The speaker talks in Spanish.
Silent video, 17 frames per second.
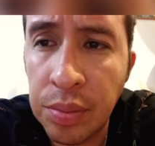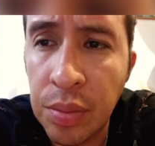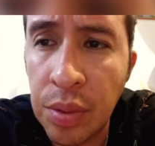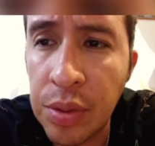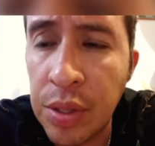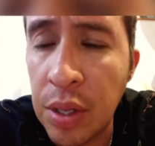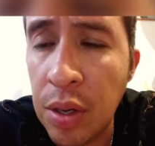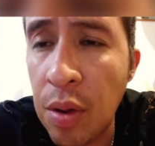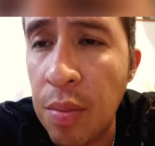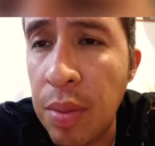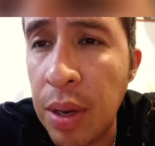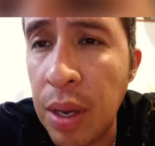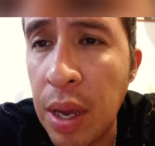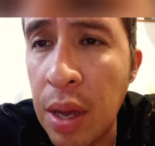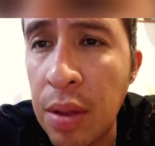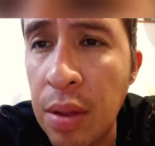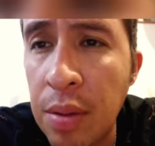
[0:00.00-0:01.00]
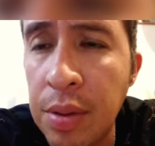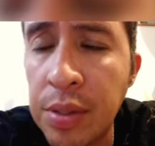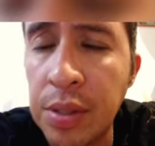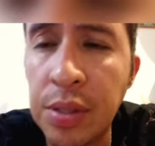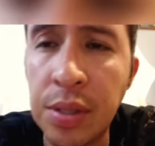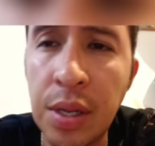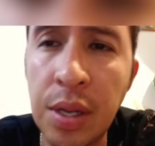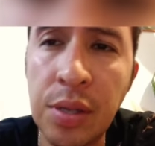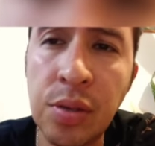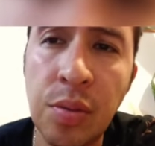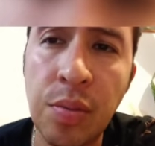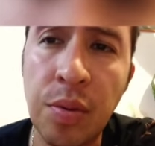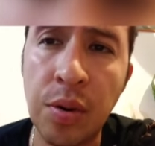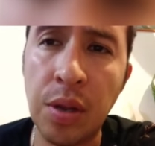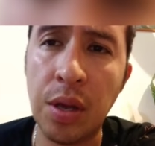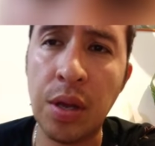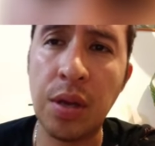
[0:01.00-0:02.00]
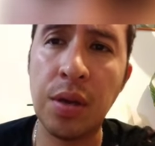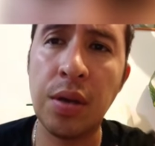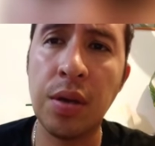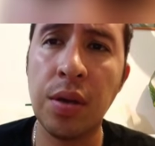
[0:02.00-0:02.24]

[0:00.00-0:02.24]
Puede ser complicado a veces ser eso porque